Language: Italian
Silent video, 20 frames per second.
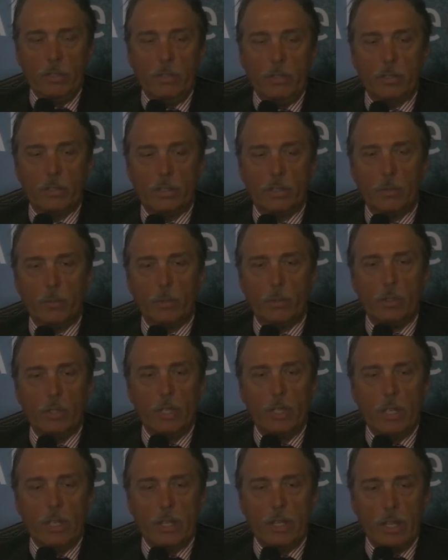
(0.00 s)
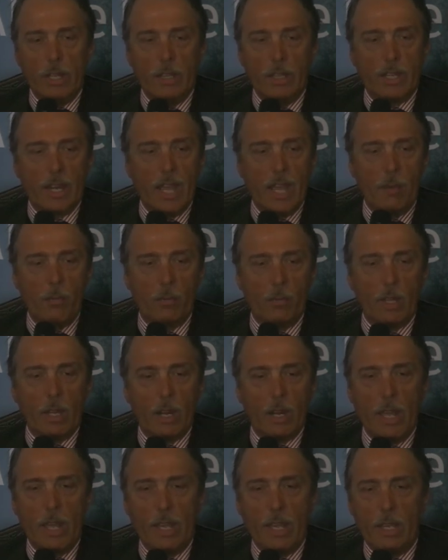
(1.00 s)
diciamo, rientriamo nel
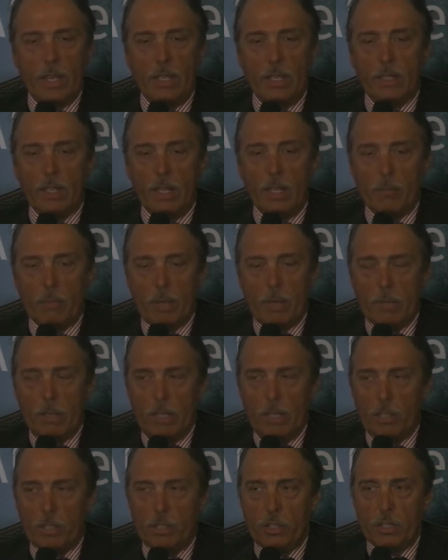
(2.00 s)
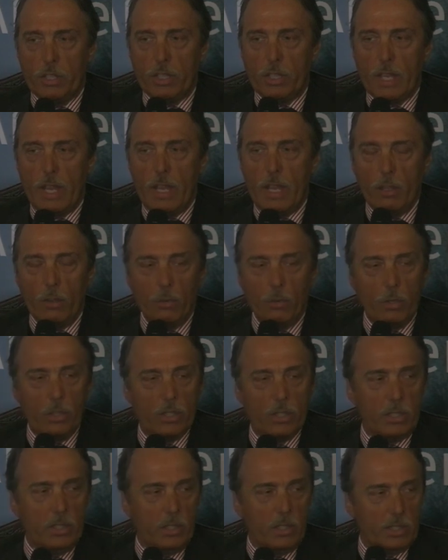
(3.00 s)
ranking delle prime 10 città in cui
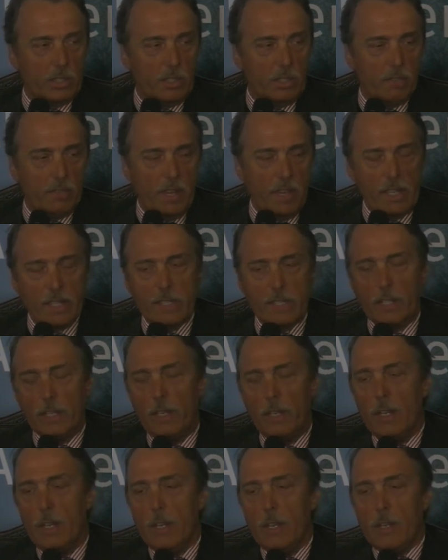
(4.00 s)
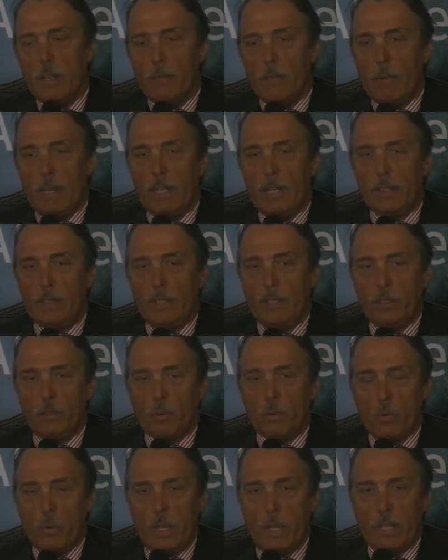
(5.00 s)
si, si investe. Ma
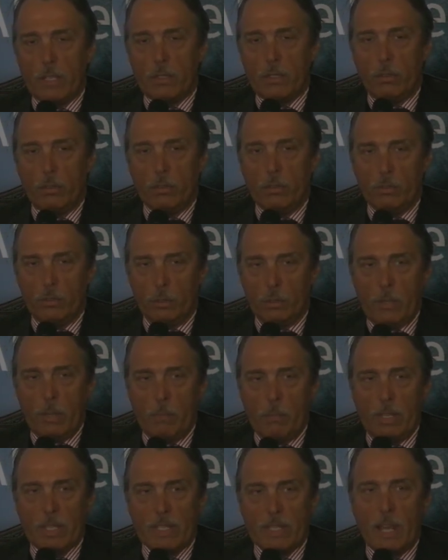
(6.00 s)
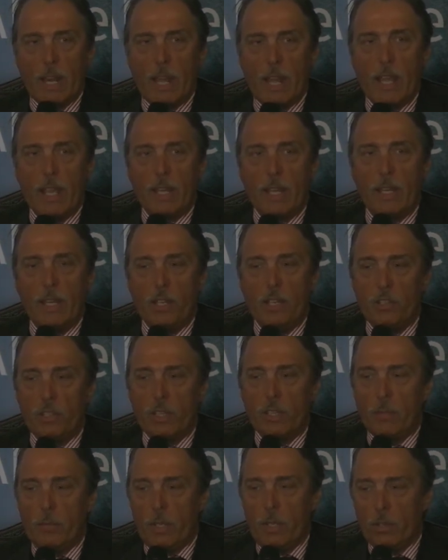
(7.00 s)
detto questo, dobbiamo pensare anche alle
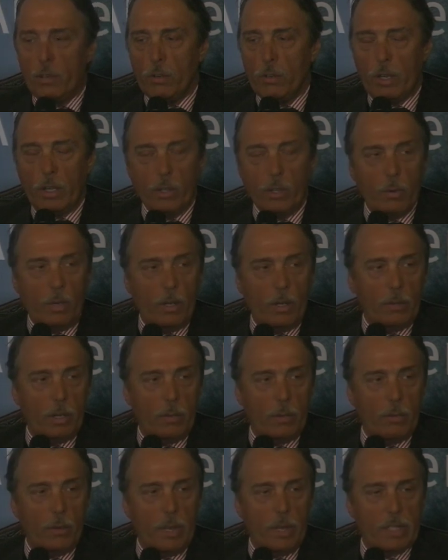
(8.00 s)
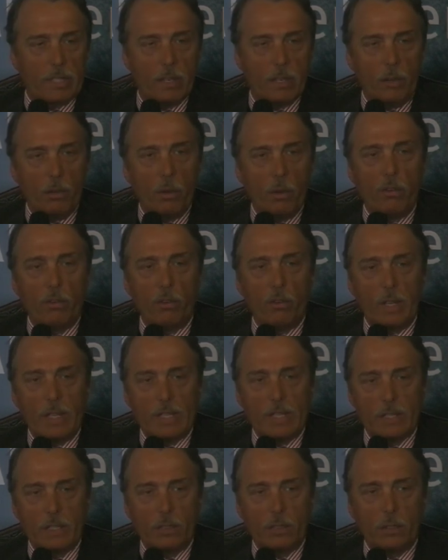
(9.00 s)
città minori, quello che può essere una nuova
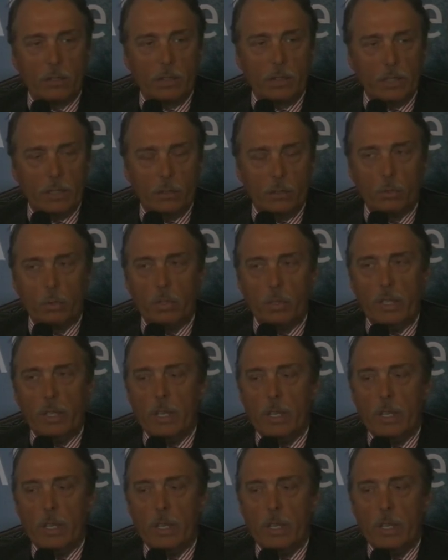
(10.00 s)
vocazione in cui